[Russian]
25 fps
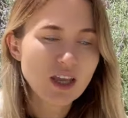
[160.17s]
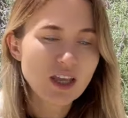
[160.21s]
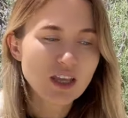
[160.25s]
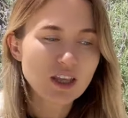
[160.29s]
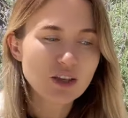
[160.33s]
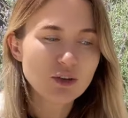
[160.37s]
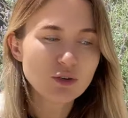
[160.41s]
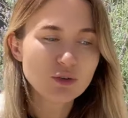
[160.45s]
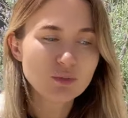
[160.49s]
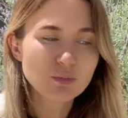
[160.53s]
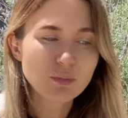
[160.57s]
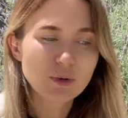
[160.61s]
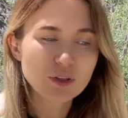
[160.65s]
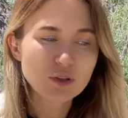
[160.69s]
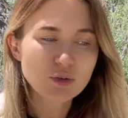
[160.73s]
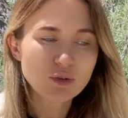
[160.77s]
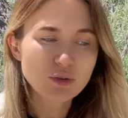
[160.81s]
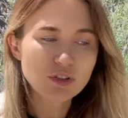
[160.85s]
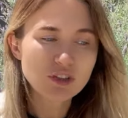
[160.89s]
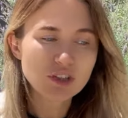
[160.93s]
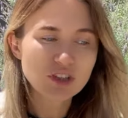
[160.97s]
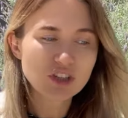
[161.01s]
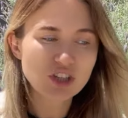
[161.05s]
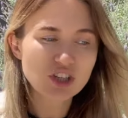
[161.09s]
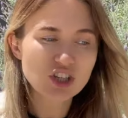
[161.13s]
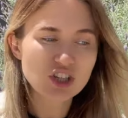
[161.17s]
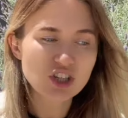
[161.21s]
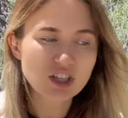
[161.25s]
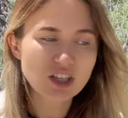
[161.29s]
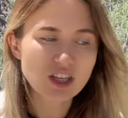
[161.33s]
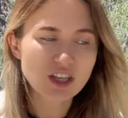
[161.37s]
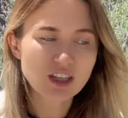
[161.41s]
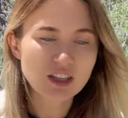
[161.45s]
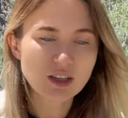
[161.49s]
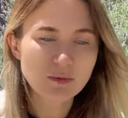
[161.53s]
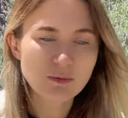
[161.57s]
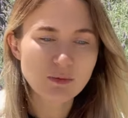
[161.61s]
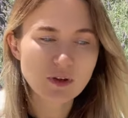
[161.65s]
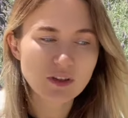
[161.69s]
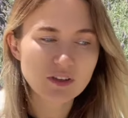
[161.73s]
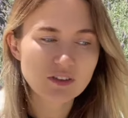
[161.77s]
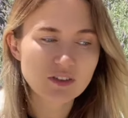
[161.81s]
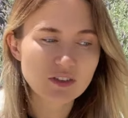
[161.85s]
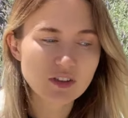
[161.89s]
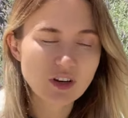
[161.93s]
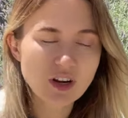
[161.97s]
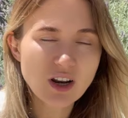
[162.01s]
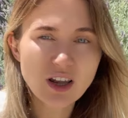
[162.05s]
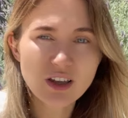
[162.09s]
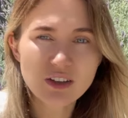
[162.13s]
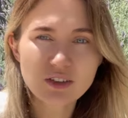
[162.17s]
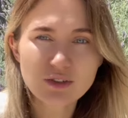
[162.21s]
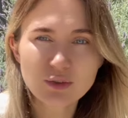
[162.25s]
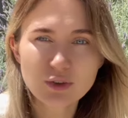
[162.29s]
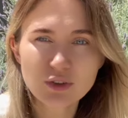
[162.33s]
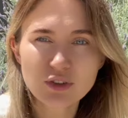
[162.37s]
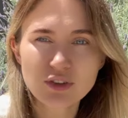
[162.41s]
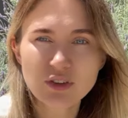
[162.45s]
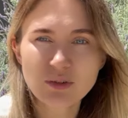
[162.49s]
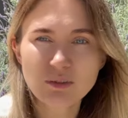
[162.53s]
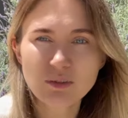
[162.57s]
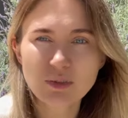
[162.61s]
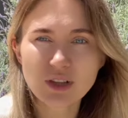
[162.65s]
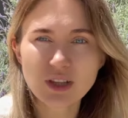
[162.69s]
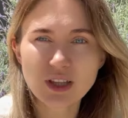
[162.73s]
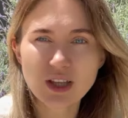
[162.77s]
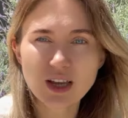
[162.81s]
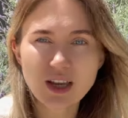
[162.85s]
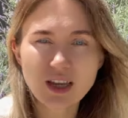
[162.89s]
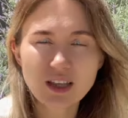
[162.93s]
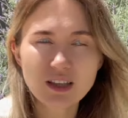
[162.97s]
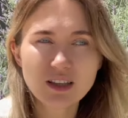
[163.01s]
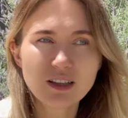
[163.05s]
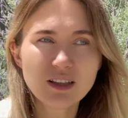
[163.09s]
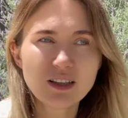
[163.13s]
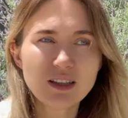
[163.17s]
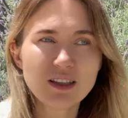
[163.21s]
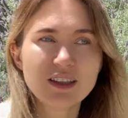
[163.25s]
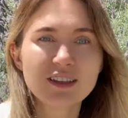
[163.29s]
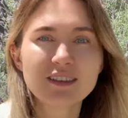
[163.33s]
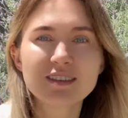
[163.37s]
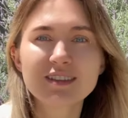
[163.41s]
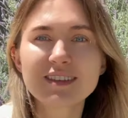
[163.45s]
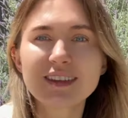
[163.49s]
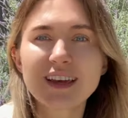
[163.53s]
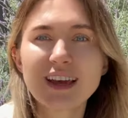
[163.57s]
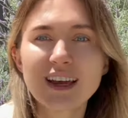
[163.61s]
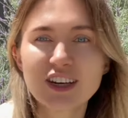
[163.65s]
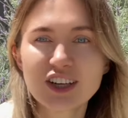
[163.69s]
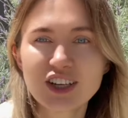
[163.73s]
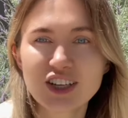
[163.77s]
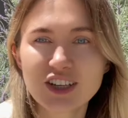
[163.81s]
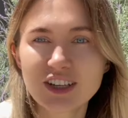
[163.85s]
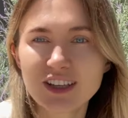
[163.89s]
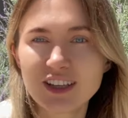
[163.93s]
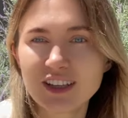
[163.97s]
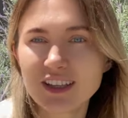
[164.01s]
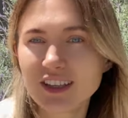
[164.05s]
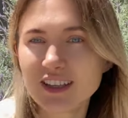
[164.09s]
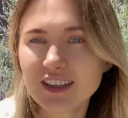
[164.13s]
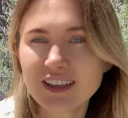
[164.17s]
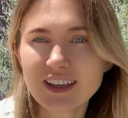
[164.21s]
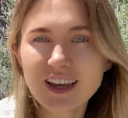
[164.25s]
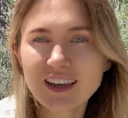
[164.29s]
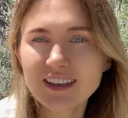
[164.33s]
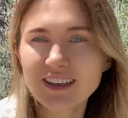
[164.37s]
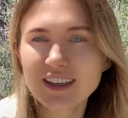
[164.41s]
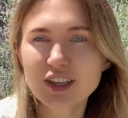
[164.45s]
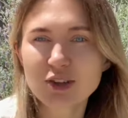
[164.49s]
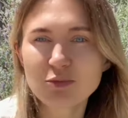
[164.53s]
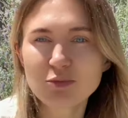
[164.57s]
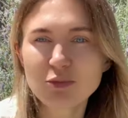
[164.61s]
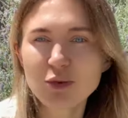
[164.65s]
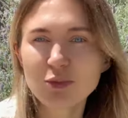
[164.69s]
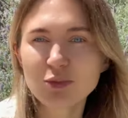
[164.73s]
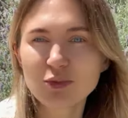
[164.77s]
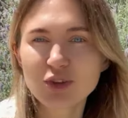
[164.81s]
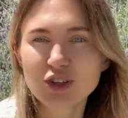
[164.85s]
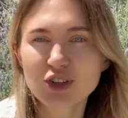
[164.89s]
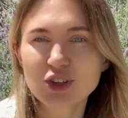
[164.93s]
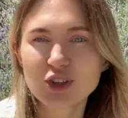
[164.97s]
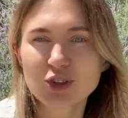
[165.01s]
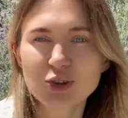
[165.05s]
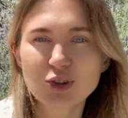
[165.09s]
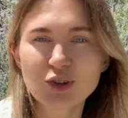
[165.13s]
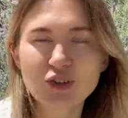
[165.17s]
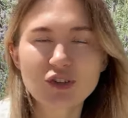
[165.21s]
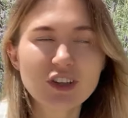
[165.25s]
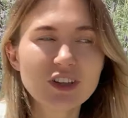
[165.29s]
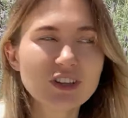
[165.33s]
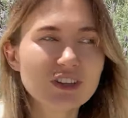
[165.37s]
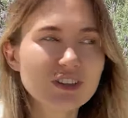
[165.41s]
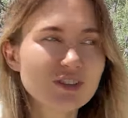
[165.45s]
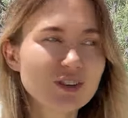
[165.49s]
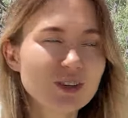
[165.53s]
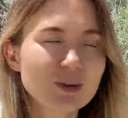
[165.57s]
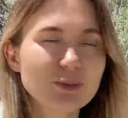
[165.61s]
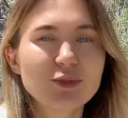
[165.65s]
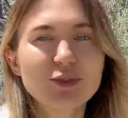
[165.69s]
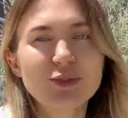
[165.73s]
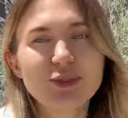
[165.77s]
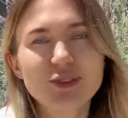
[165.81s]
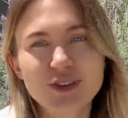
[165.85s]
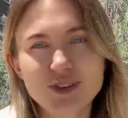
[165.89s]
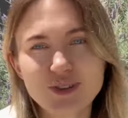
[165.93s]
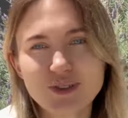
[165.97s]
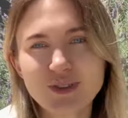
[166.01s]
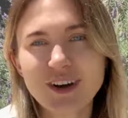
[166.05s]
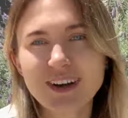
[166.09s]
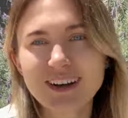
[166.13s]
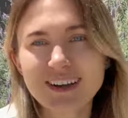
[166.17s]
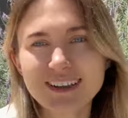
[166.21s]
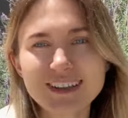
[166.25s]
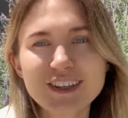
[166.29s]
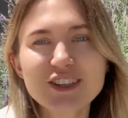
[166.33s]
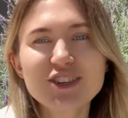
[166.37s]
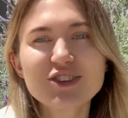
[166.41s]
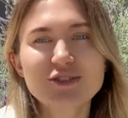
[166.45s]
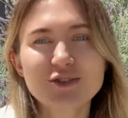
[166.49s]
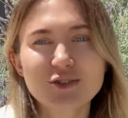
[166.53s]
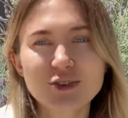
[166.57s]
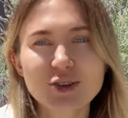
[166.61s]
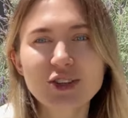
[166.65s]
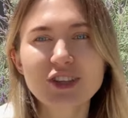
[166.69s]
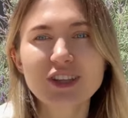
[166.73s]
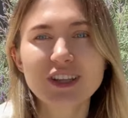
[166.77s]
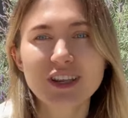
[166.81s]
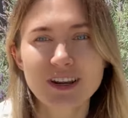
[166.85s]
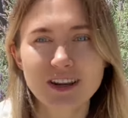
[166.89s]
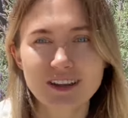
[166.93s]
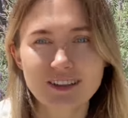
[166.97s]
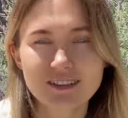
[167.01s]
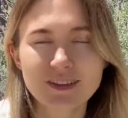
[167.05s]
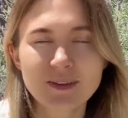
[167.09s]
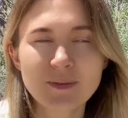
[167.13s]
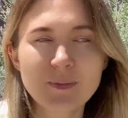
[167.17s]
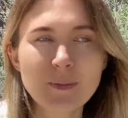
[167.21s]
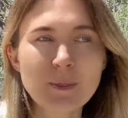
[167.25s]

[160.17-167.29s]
И он подходит, начинает опять «Здравствуйте, Милан!» И Саша или я, я не помню даже, кто из нас, говорим «Чувак, это четвертый раз».